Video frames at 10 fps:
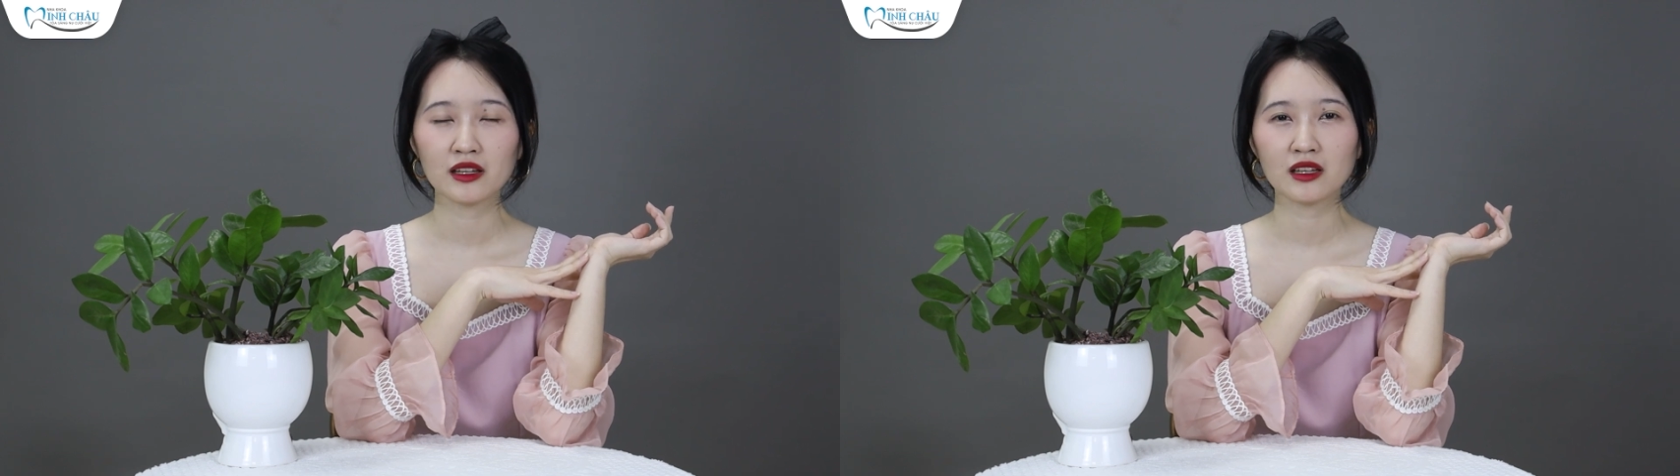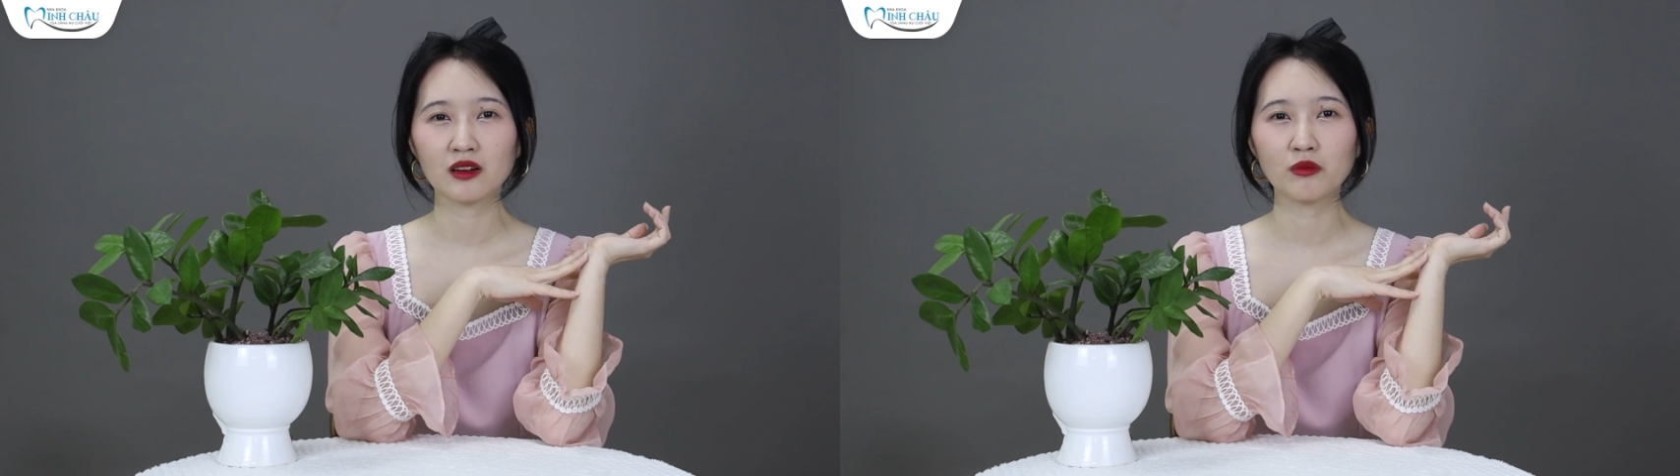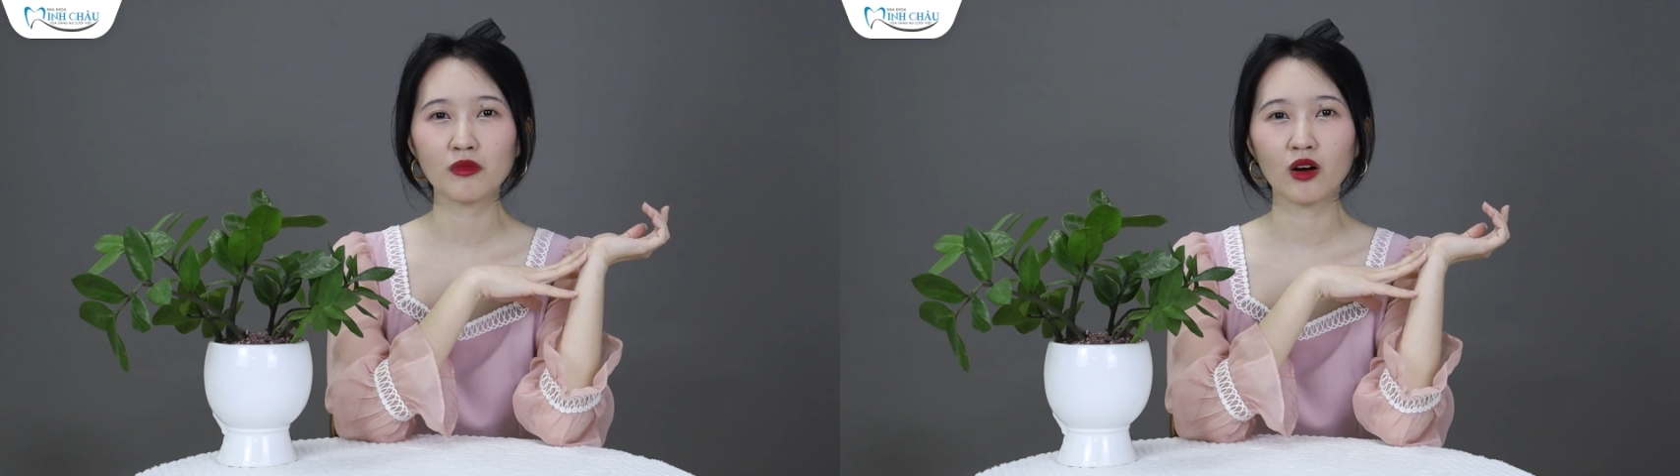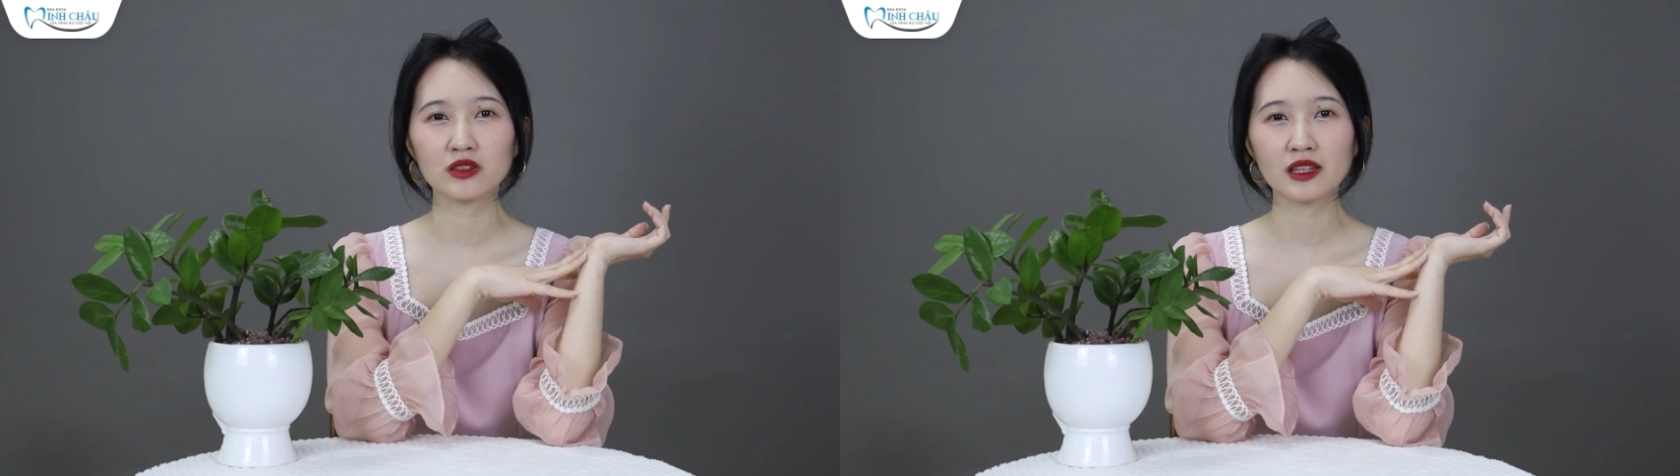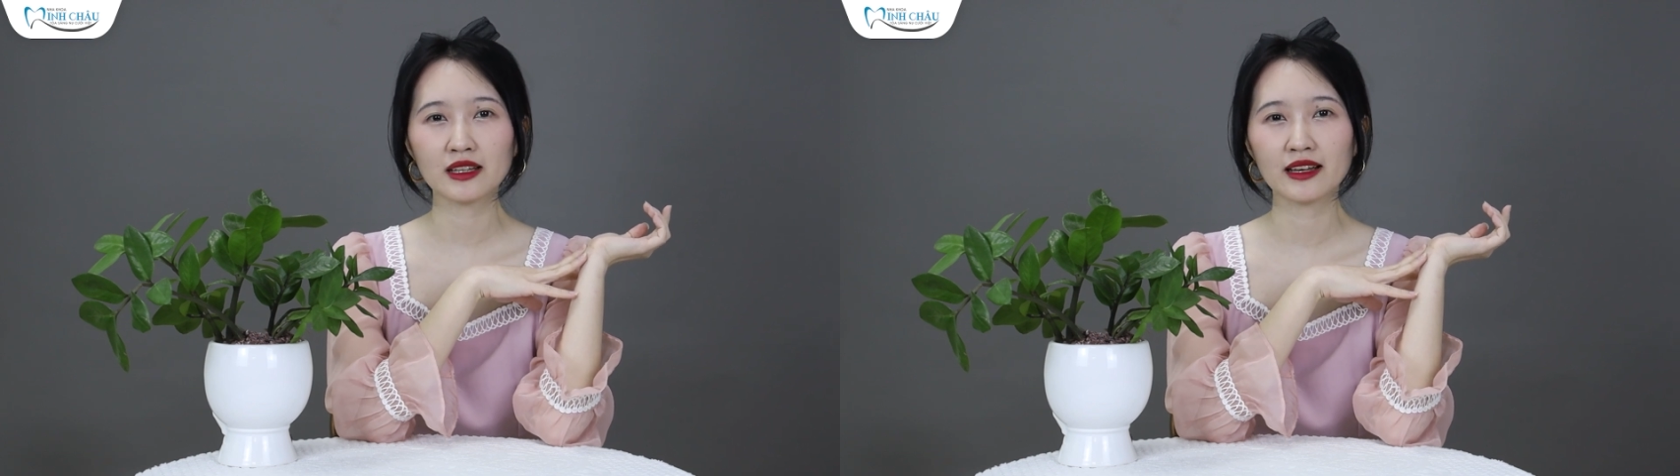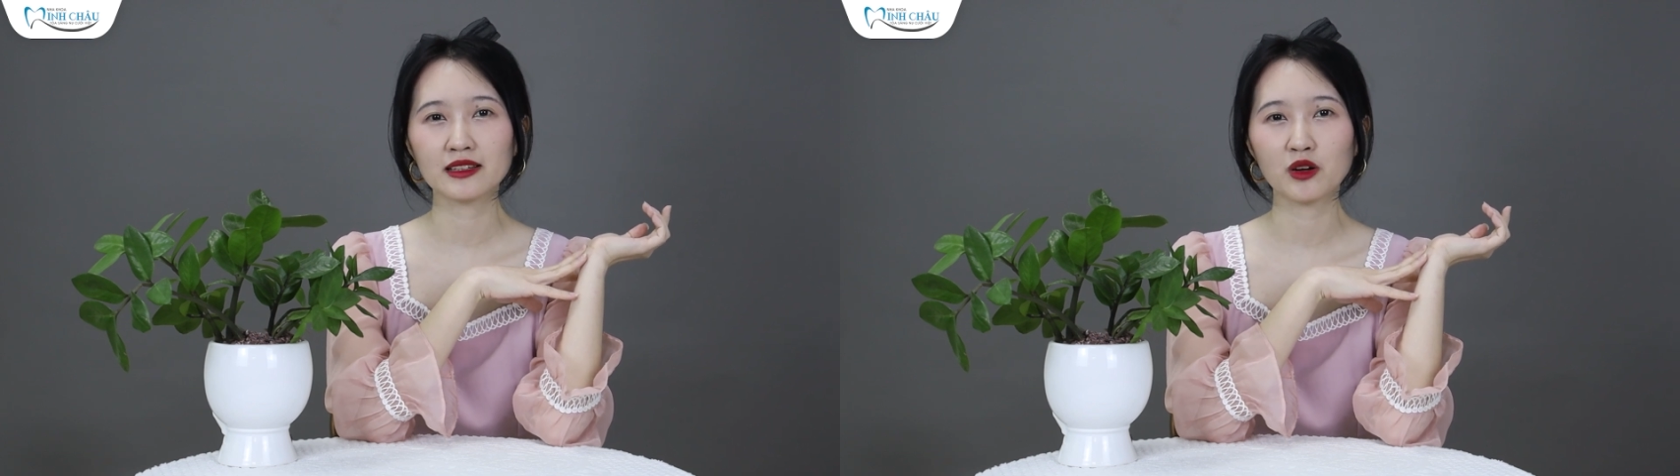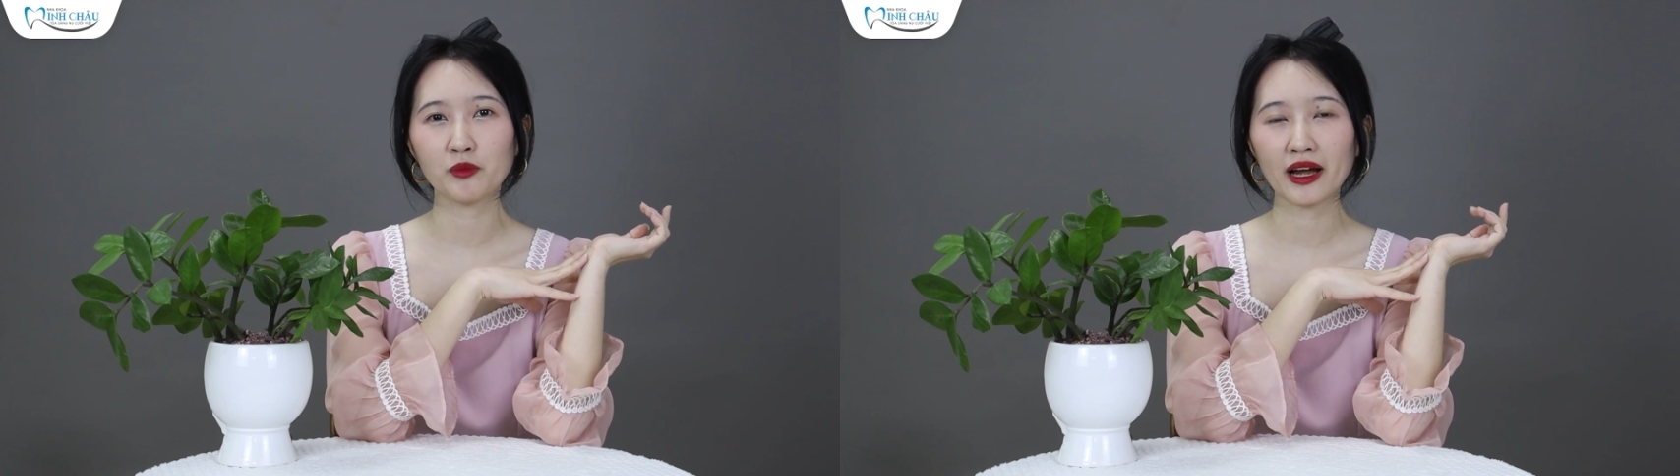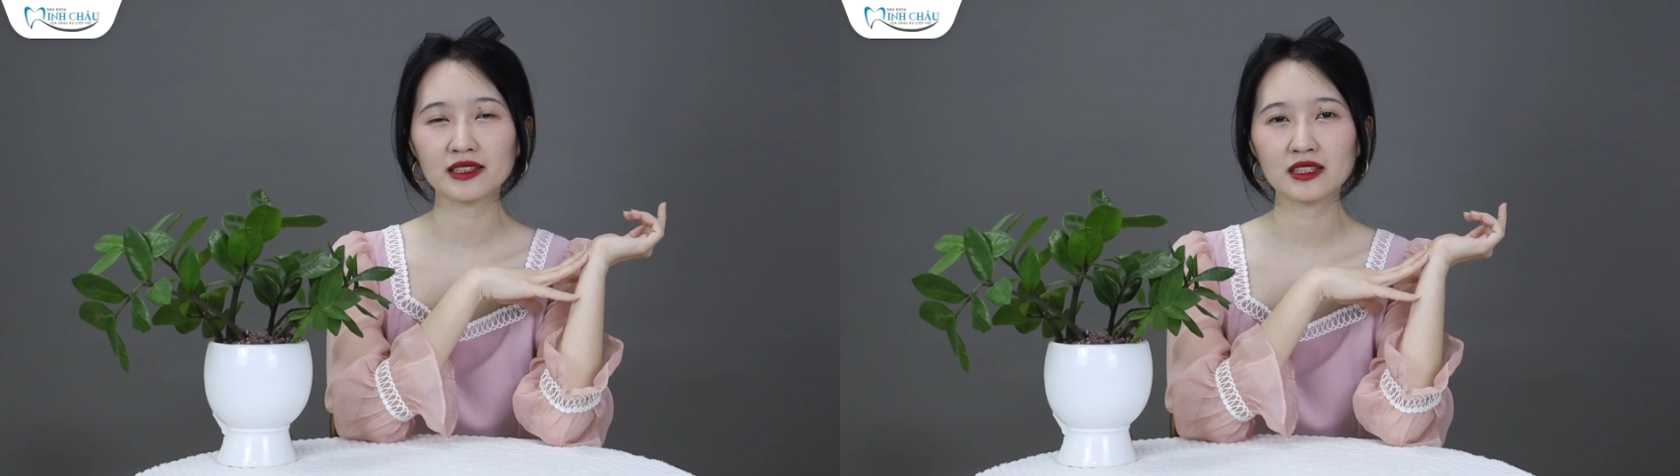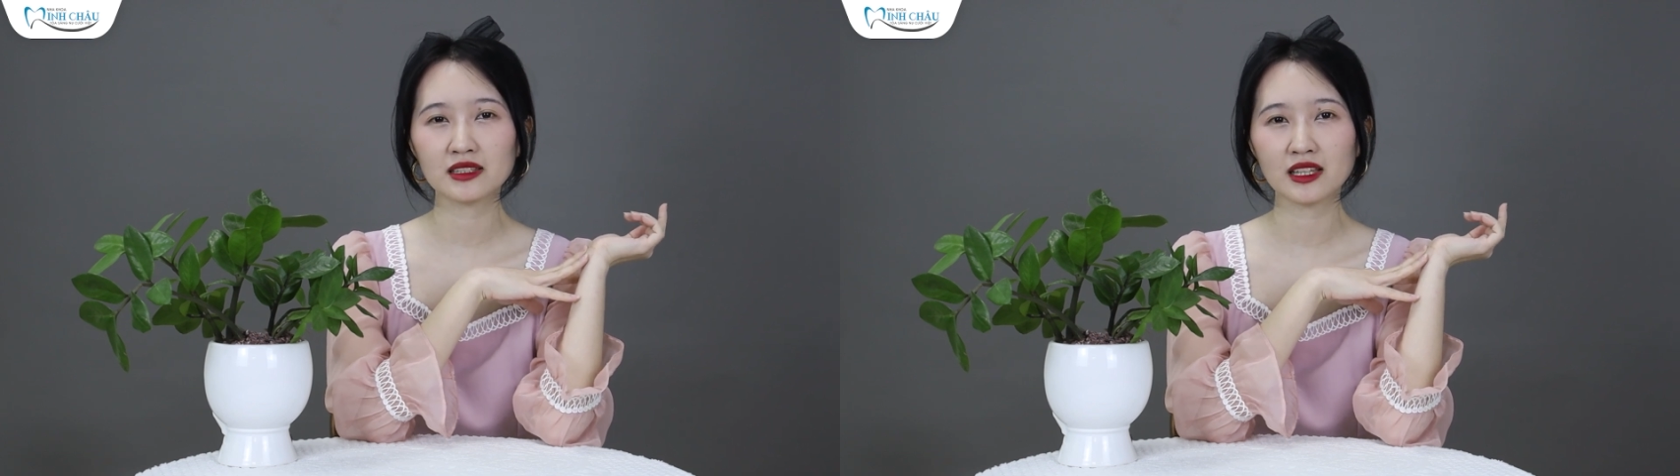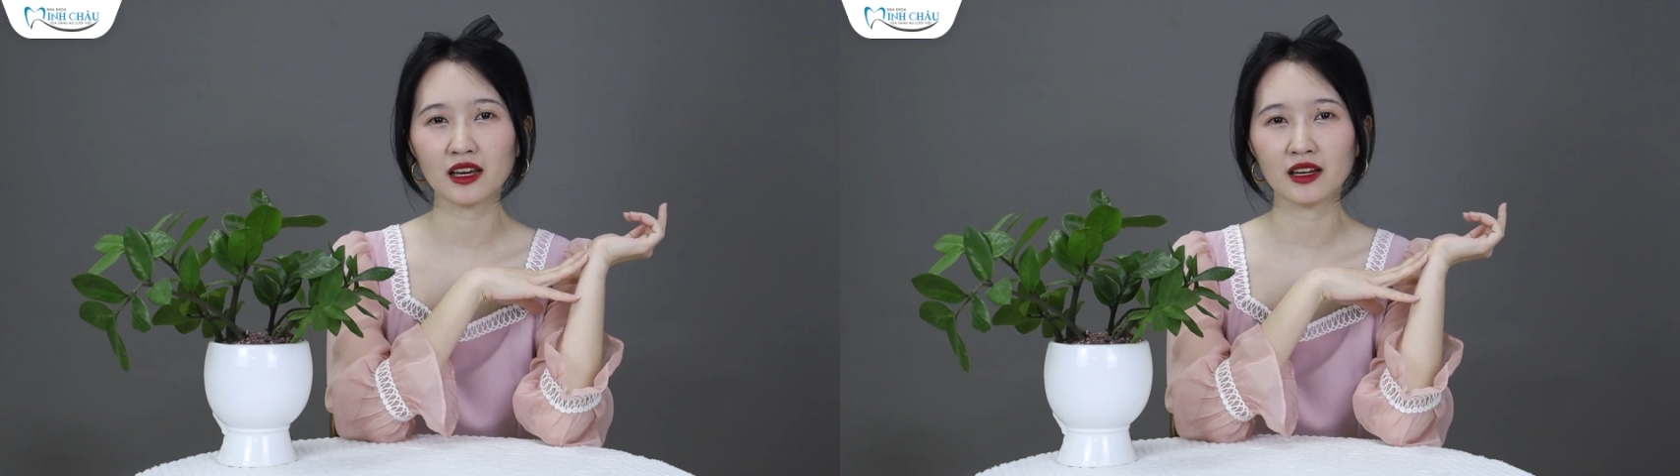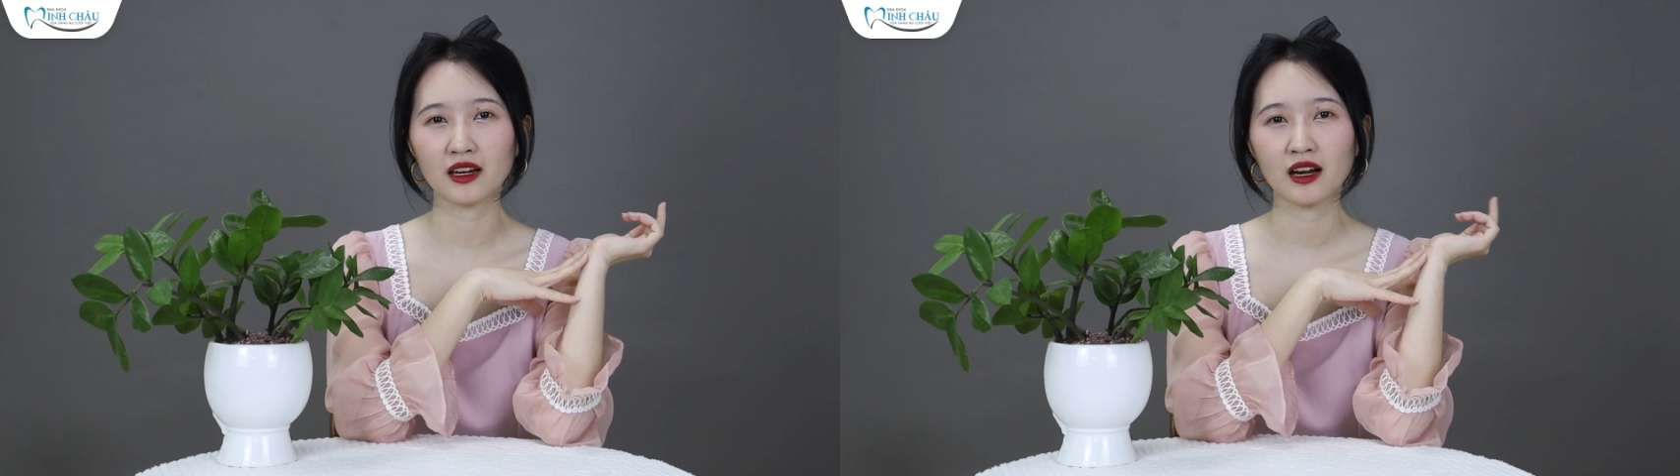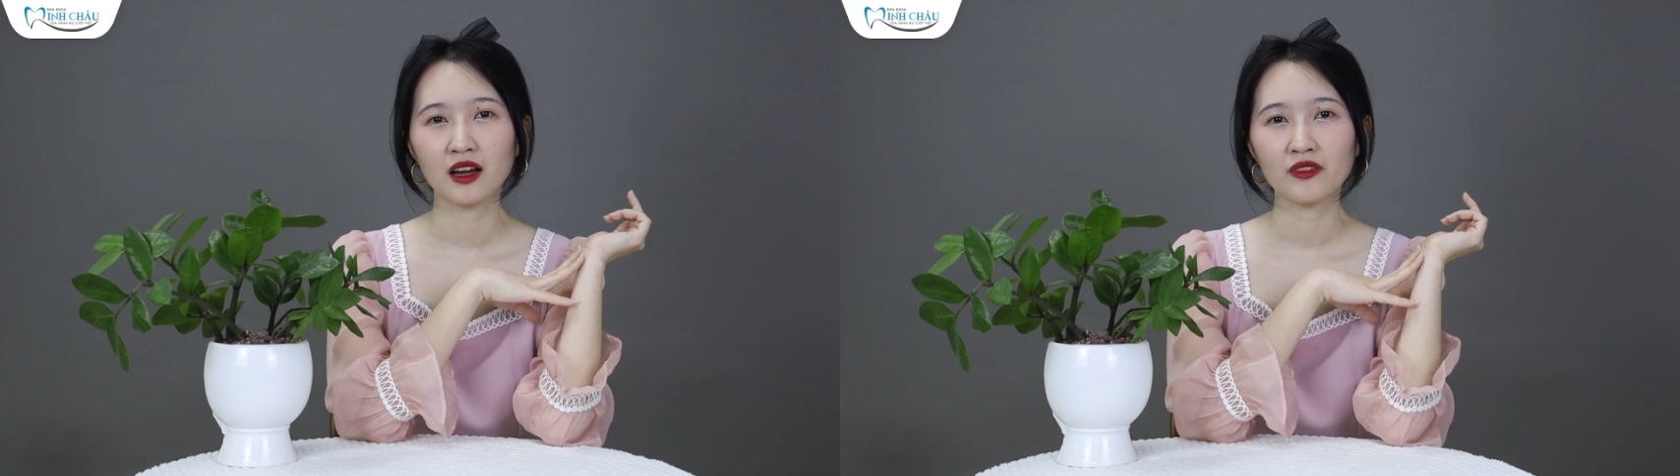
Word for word: thì cũng có rất là nhiều bạn chia sẻ